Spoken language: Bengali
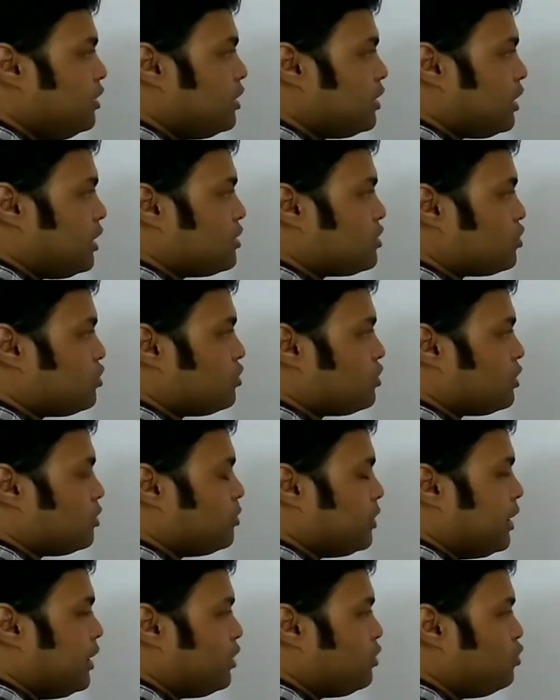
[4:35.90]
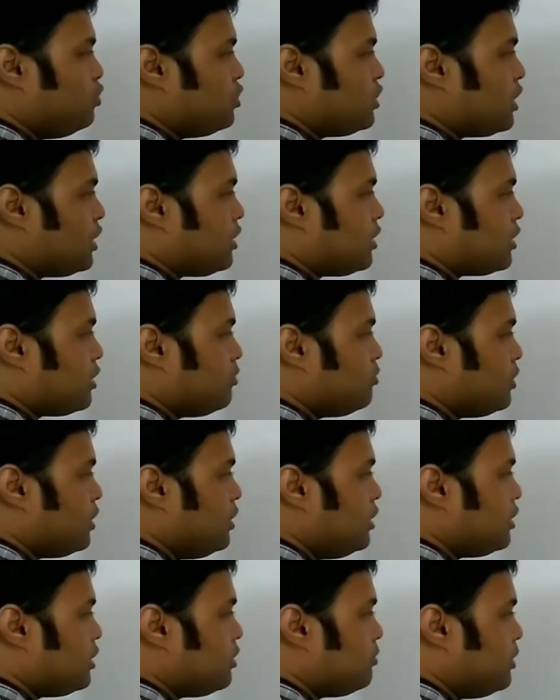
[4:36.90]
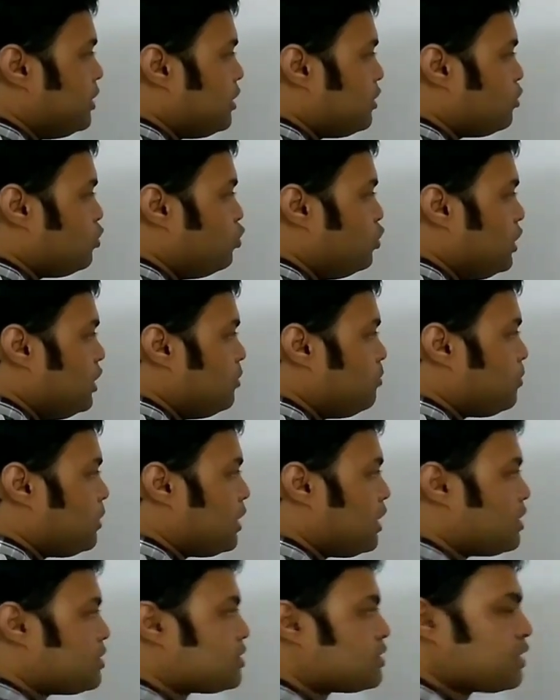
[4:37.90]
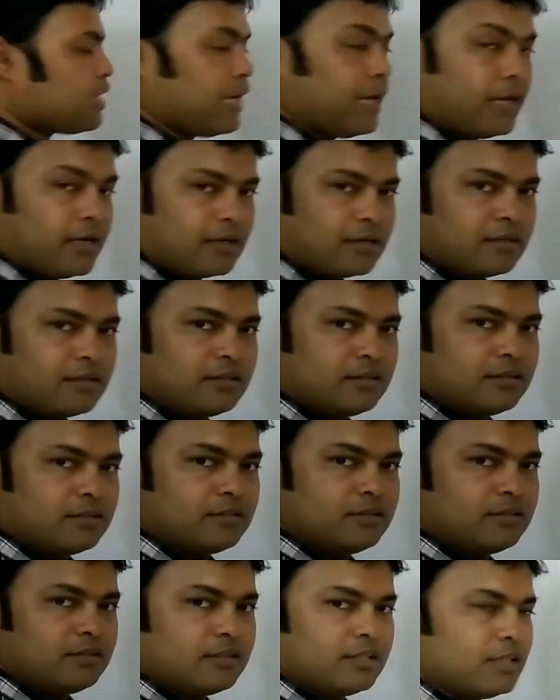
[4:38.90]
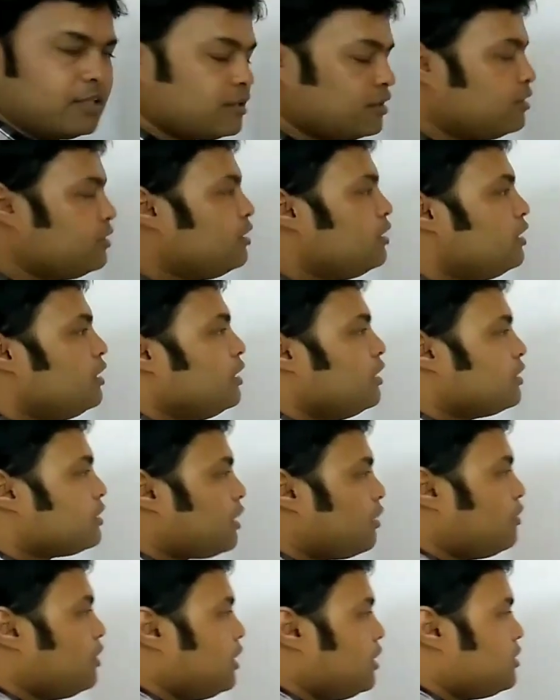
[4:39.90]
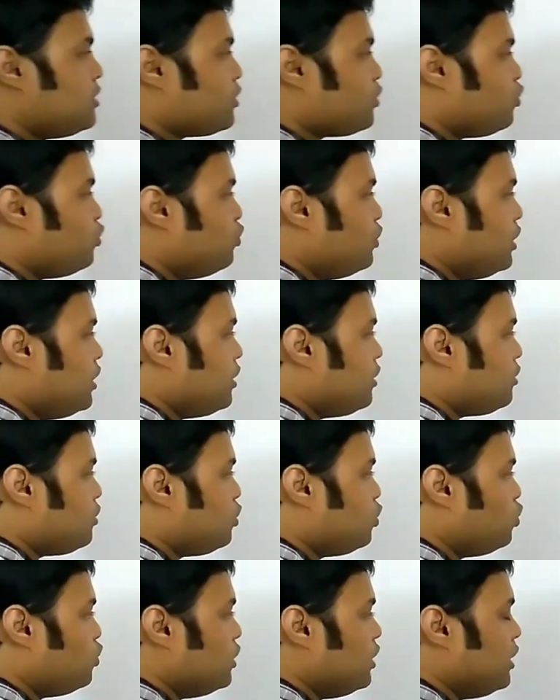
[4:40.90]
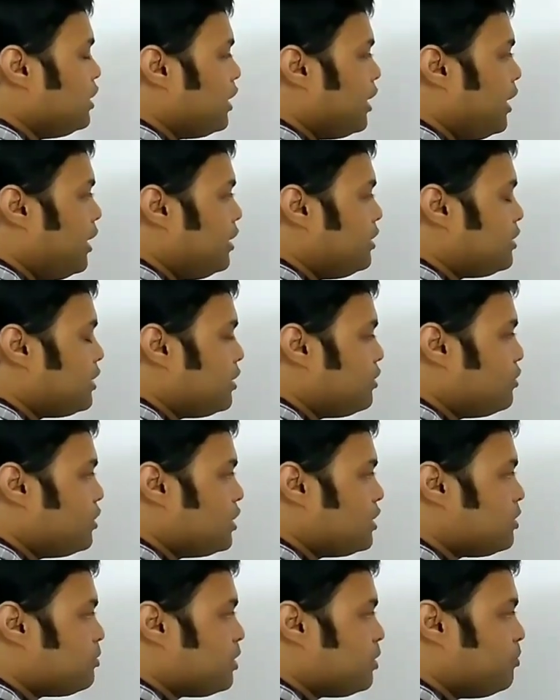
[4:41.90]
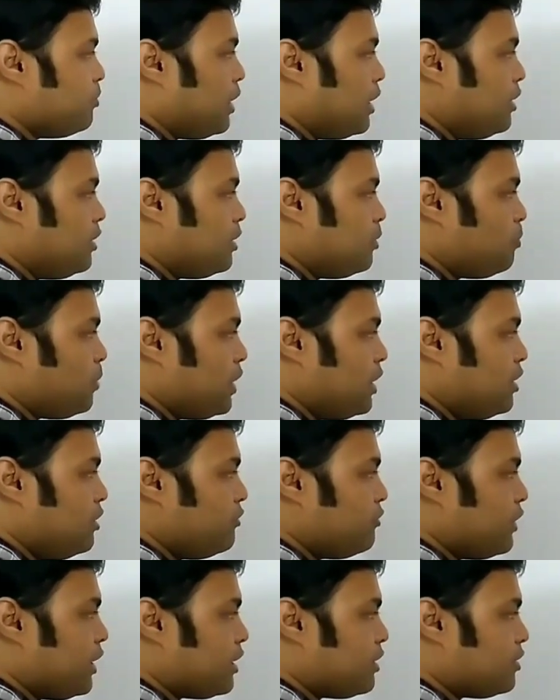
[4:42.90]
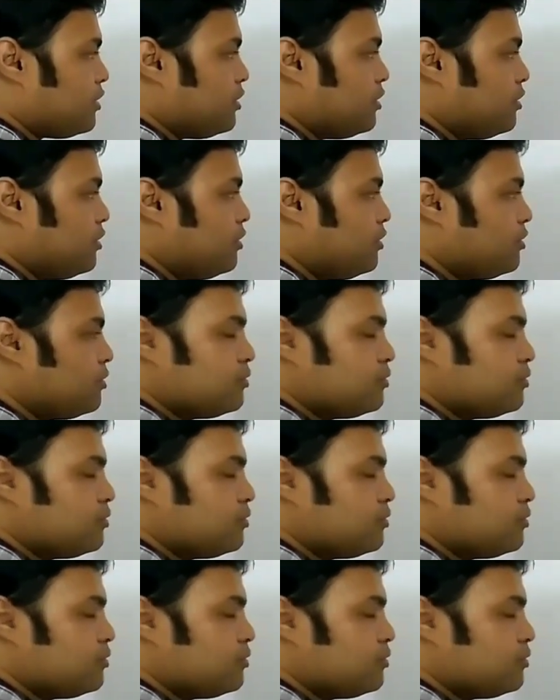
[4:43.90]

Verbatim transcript: নিয়েই কাজ করতে হবে একুশ এটাকে আমরা লিখতে পারি কুড়ি প্লাস এক ঠিক তাহলে এই যে কুড়ির দুই এইটাই হয়ে যাবে মাল্টিপ্লাইং ফ্যাক্টর